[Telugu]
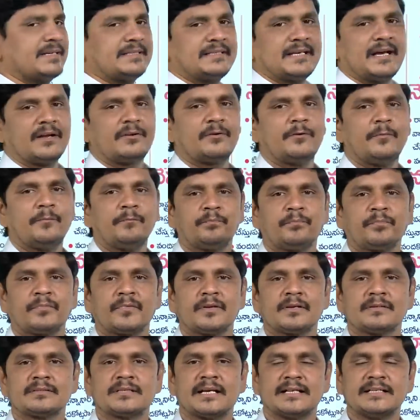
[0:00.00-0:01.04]
వేశారు
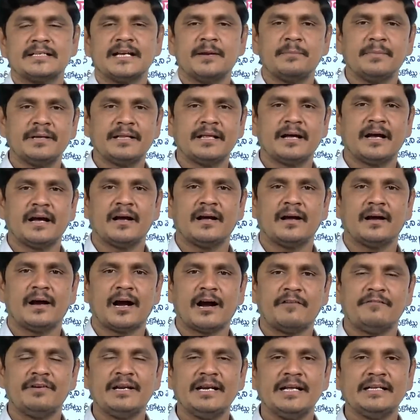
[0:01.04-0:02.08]
సంజయ్ మీద
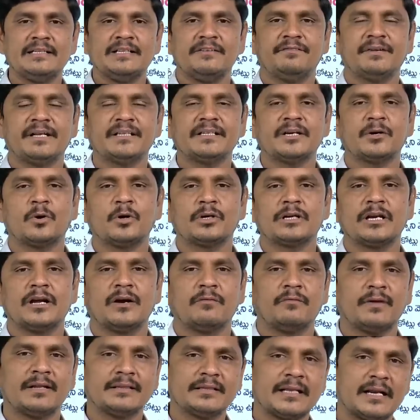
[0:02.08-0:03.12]
అవినీతి వంద కోట్ల
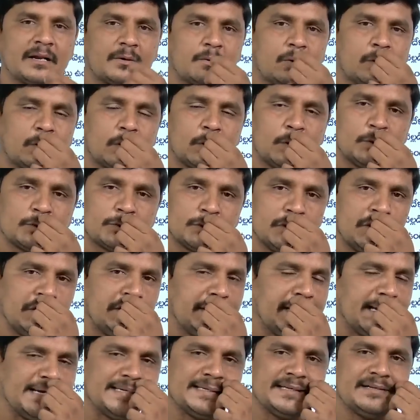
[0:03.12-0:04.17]
వందల కోట్లు వసూళ్లు
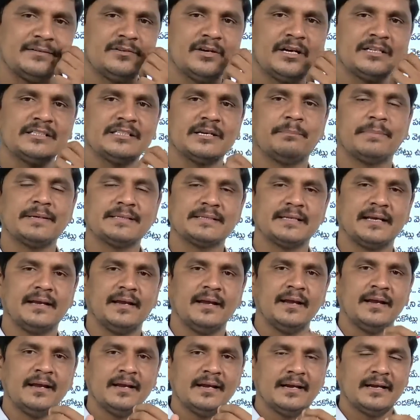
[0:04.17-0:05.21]
చేసిండు అని చెప్పేసి
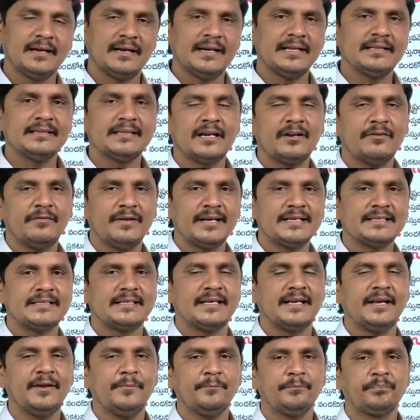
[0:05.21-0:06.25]
నిందలు
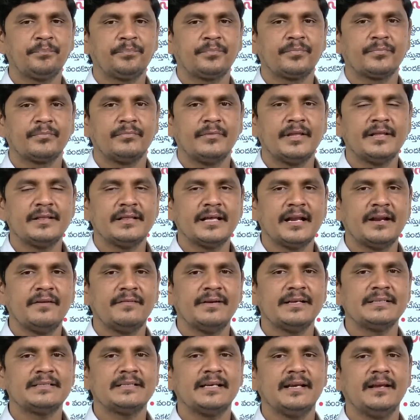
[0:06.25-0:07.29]
వేసి నిందలు
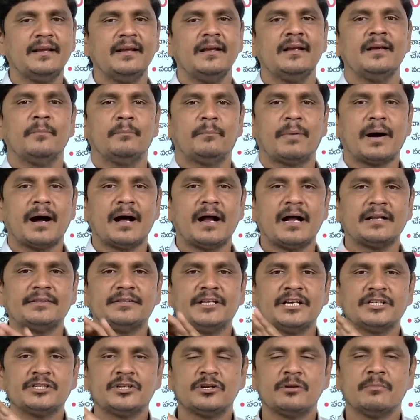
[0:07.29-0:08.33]
వేసి పా
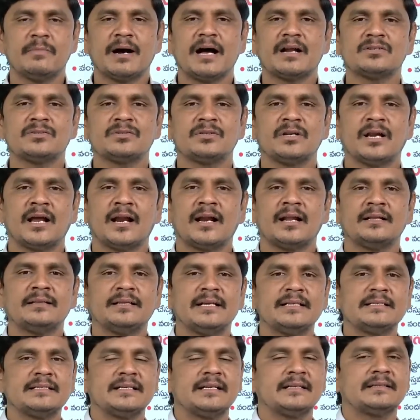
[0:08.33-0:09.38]
అధ్యక్షుని మారుస్తున్నారని
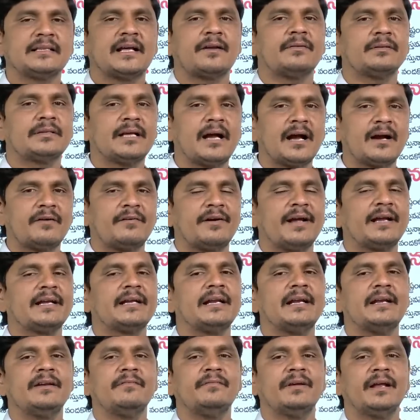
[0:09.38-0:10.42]
తెలిసిన తర్వాత ఆ
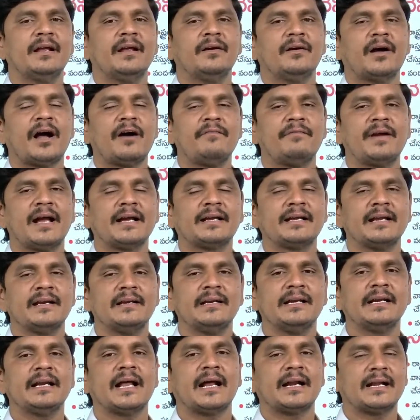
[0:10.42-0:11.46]
వ్యాఖ్యల్ని ఆ వ్యాఖ్యలు
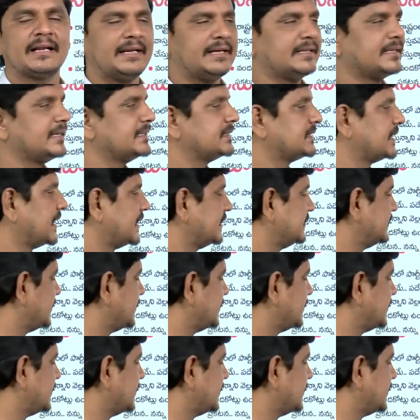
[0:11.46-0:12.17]
నేను అనలేదని సార్